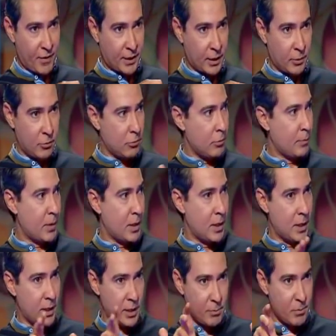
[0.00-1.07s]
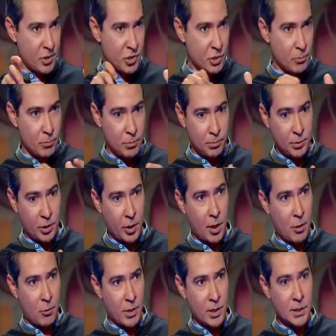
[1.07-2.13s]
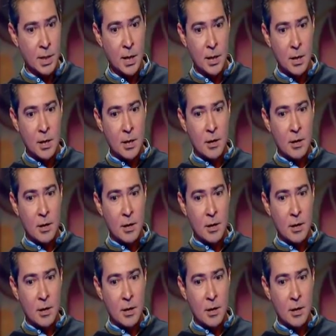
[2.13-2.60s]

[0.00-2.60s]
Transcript: فتحي ويمكن الاثنين ماشيين بطريقه كويسه